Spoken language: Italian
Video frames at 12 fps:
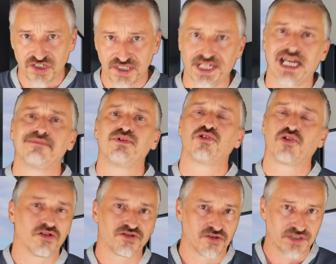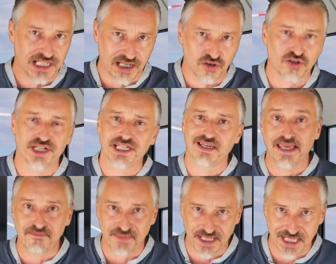consideriamo il costo delle ore che
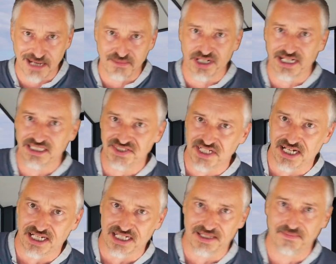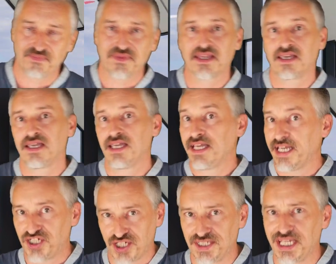impieghiamo a realizzarla,
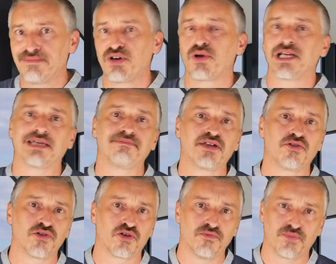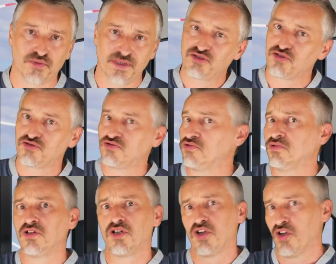e scendiamo a qualche piccolo compromesso su
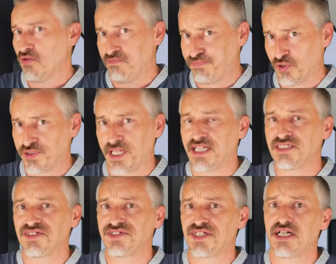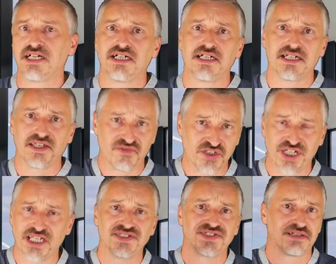potenza,
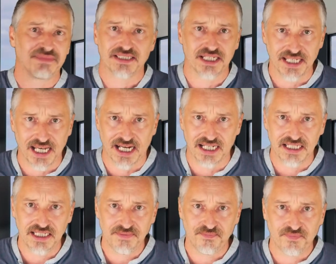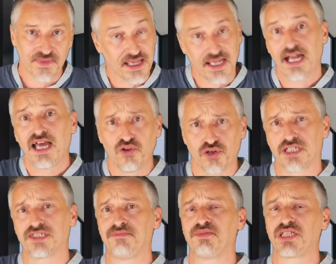efficienza, materiali,
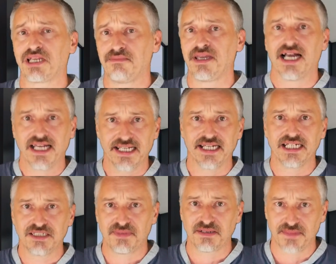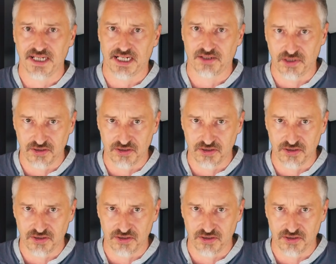allora si potrebbe anche risparmiare